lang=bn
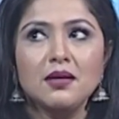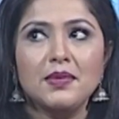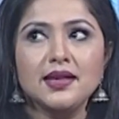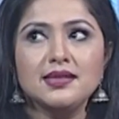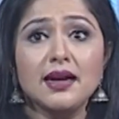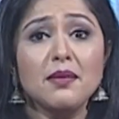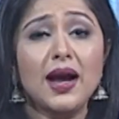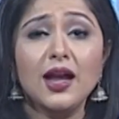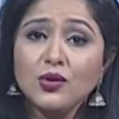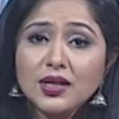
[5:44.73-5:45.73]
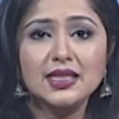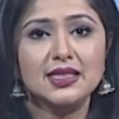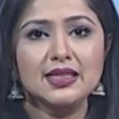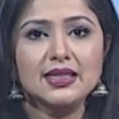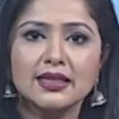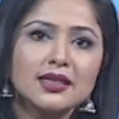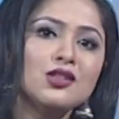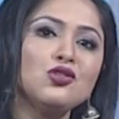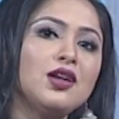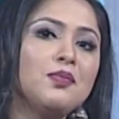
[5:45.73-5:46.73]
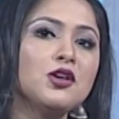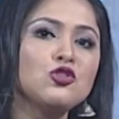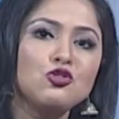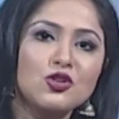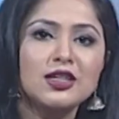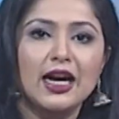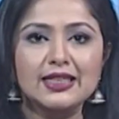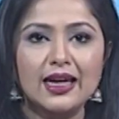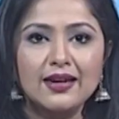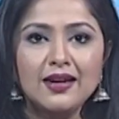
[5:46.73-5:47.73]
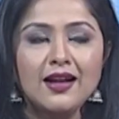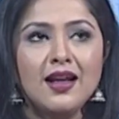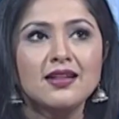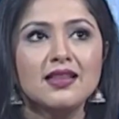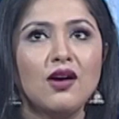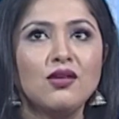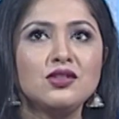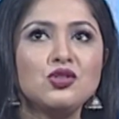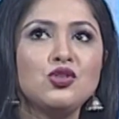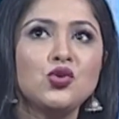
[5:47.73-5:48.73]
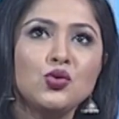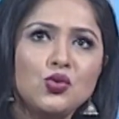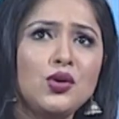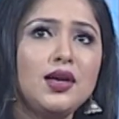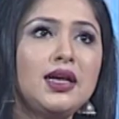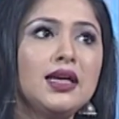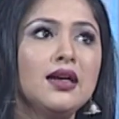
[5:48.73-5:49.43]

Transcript: মানে যারা ভালো নাচে তাদেরকে যদি আপনারা সুযোগ না দেন তাহলে যদি শুধুই